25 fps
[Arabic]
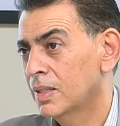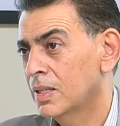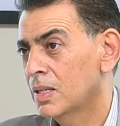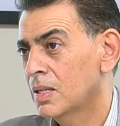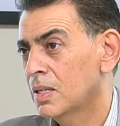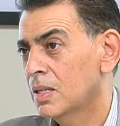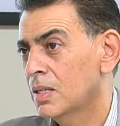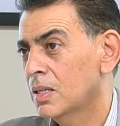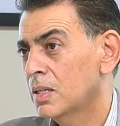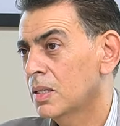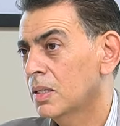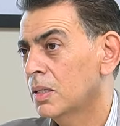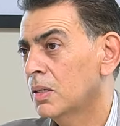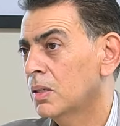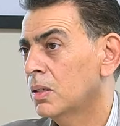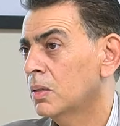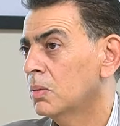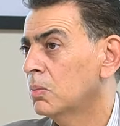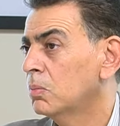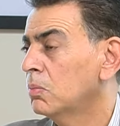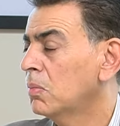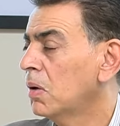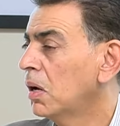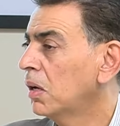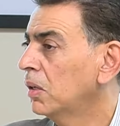آه،
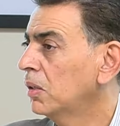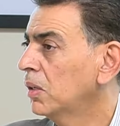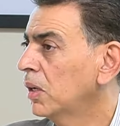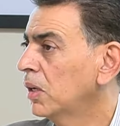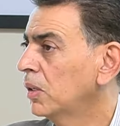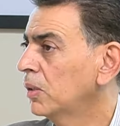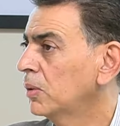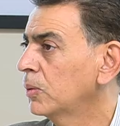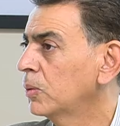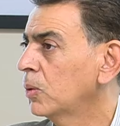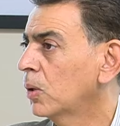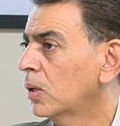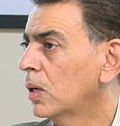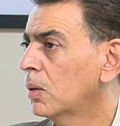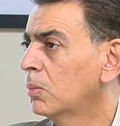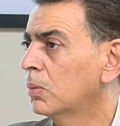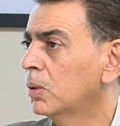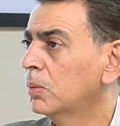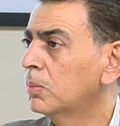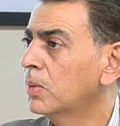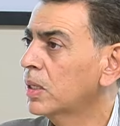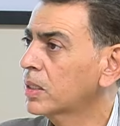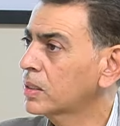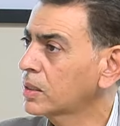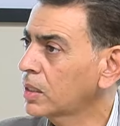بمعنى انه
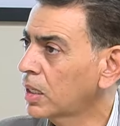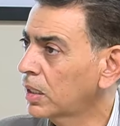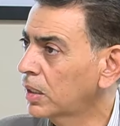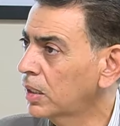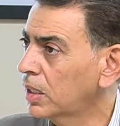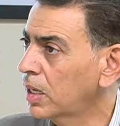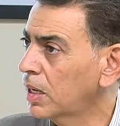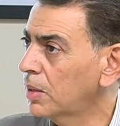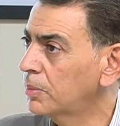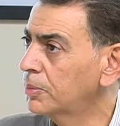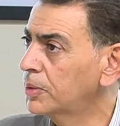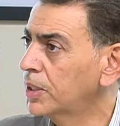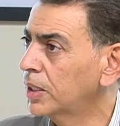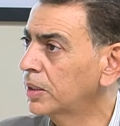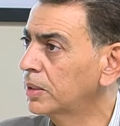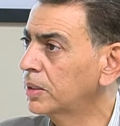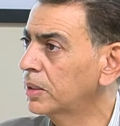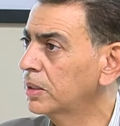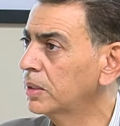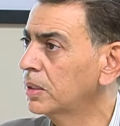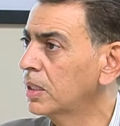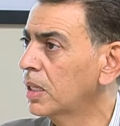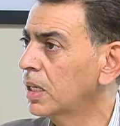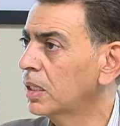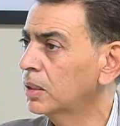قبل ما يصل الى
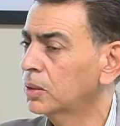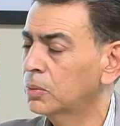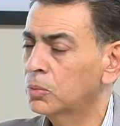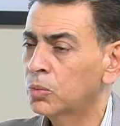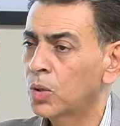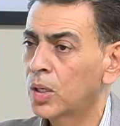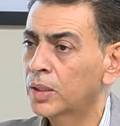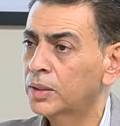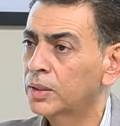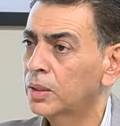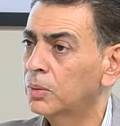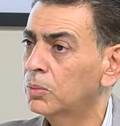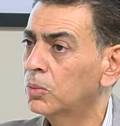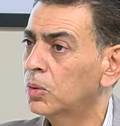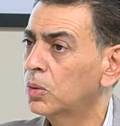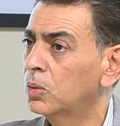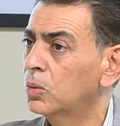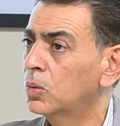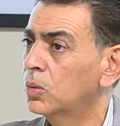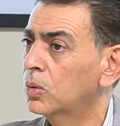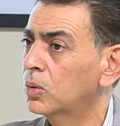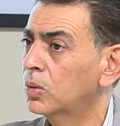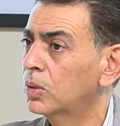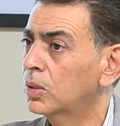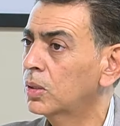ابجديات بوادي
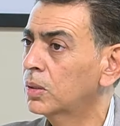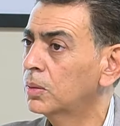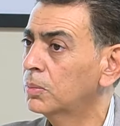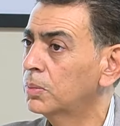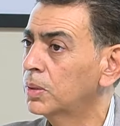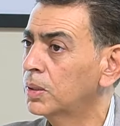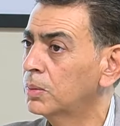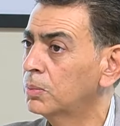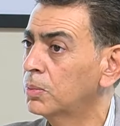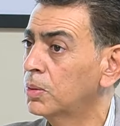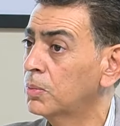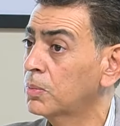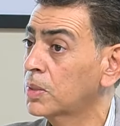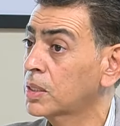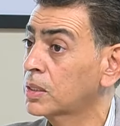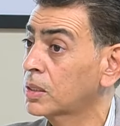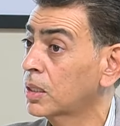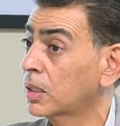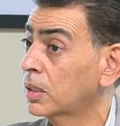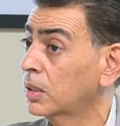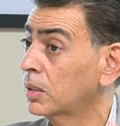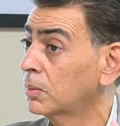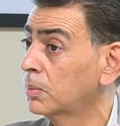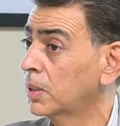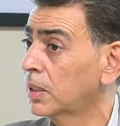الملوك
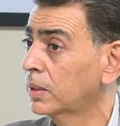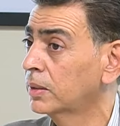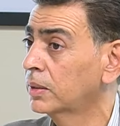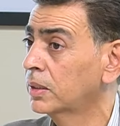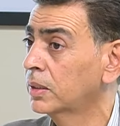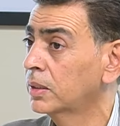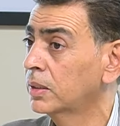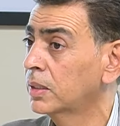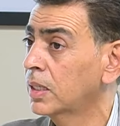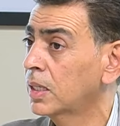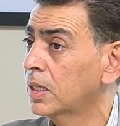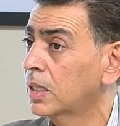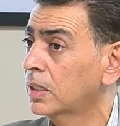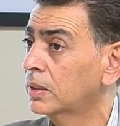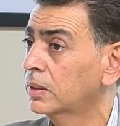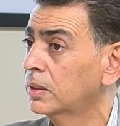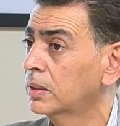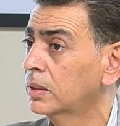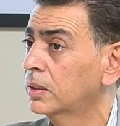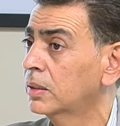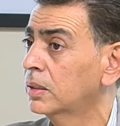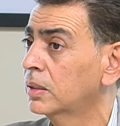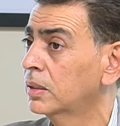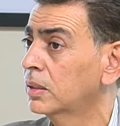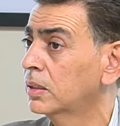بمصر البرديات
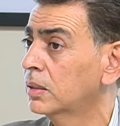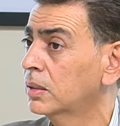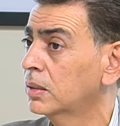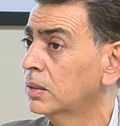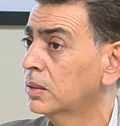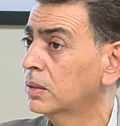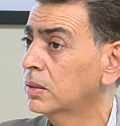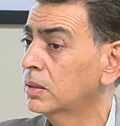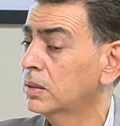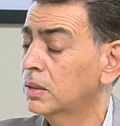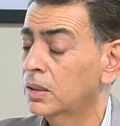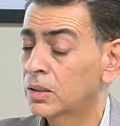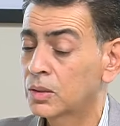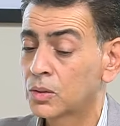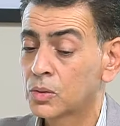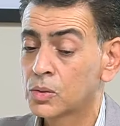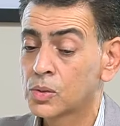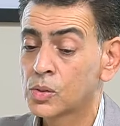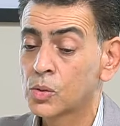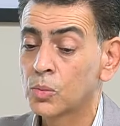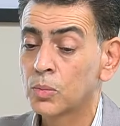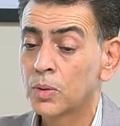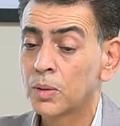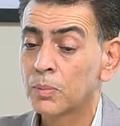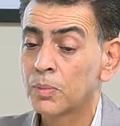آه،
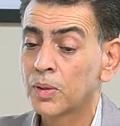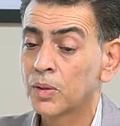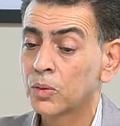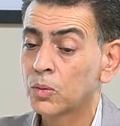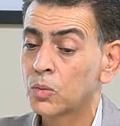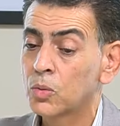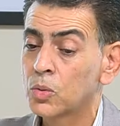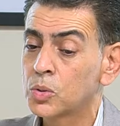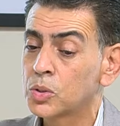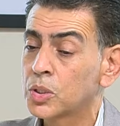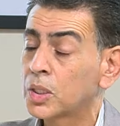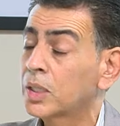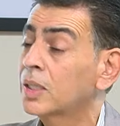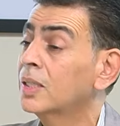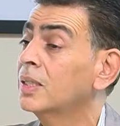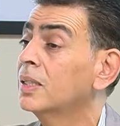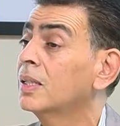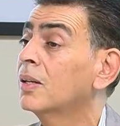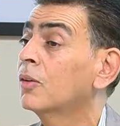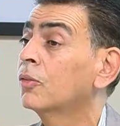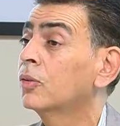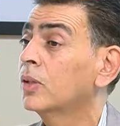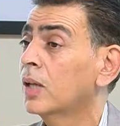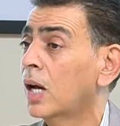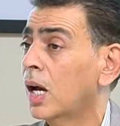الرسوم المنقوشه
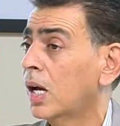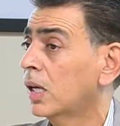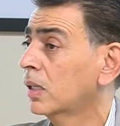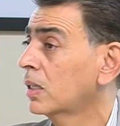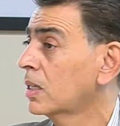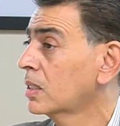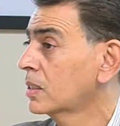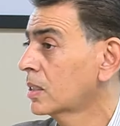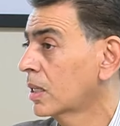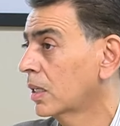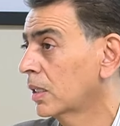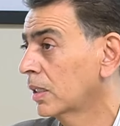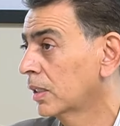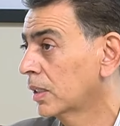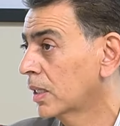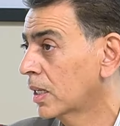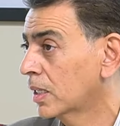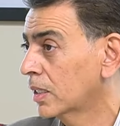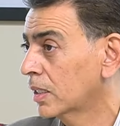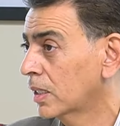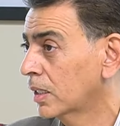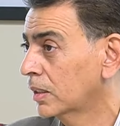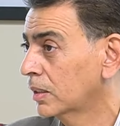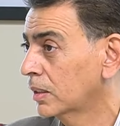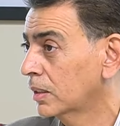هي فيها عناصر
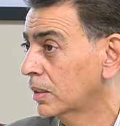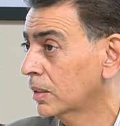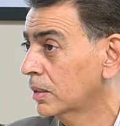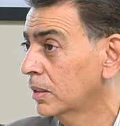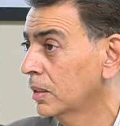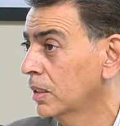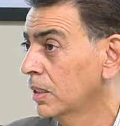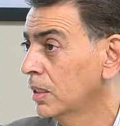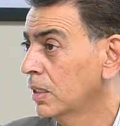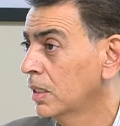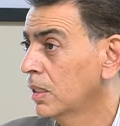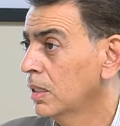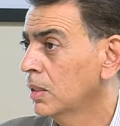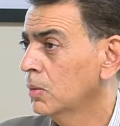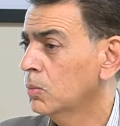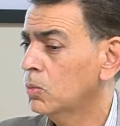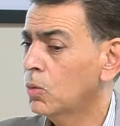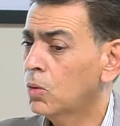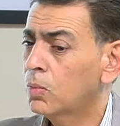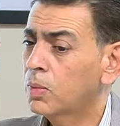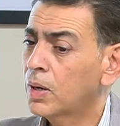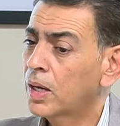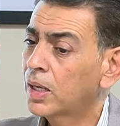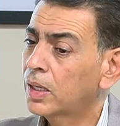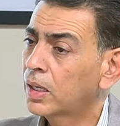الكاريكاتير صح
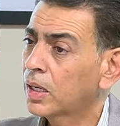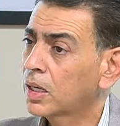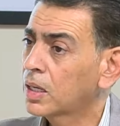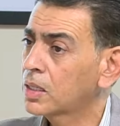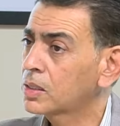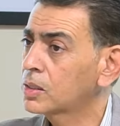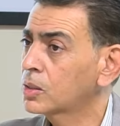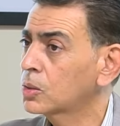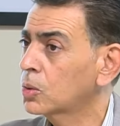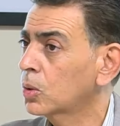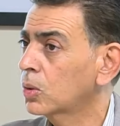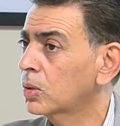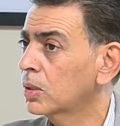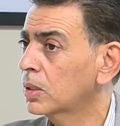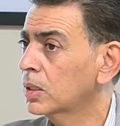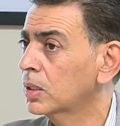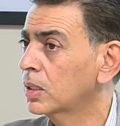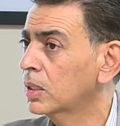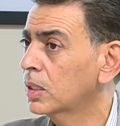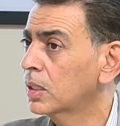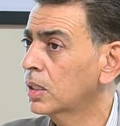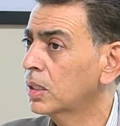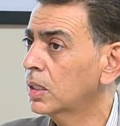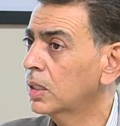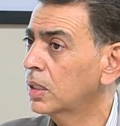مبالغه
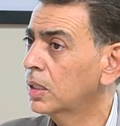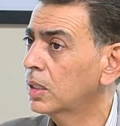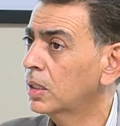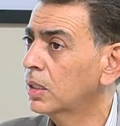السخريه